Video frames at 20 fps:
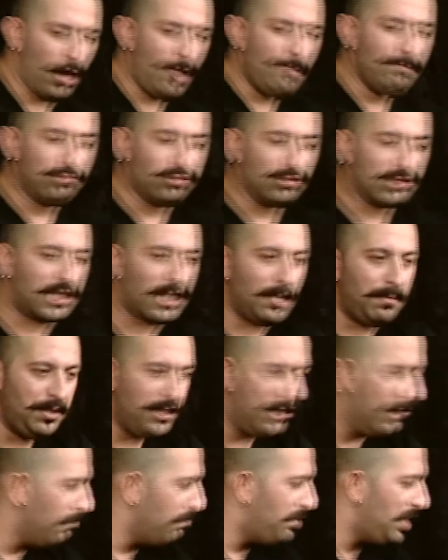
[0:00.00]
Ulan bu
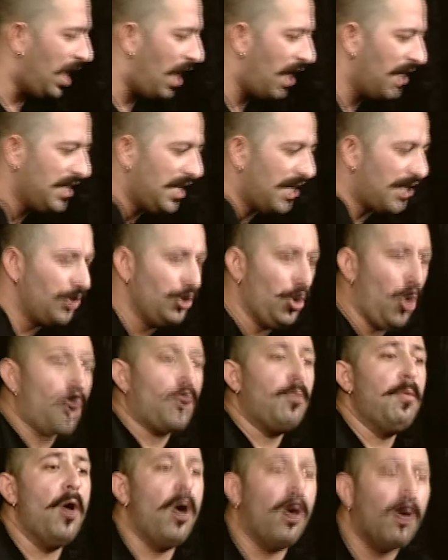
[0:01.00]
geminin bir ayarı
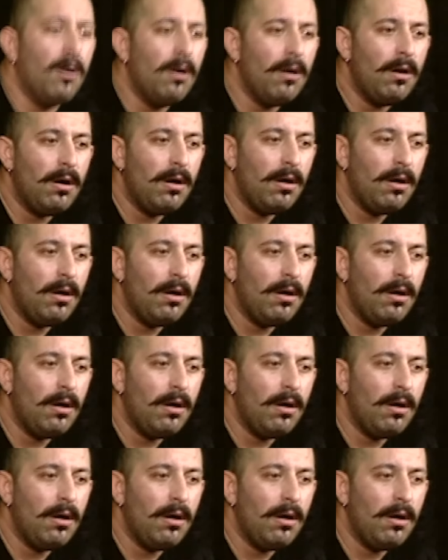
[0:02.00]
yok mu?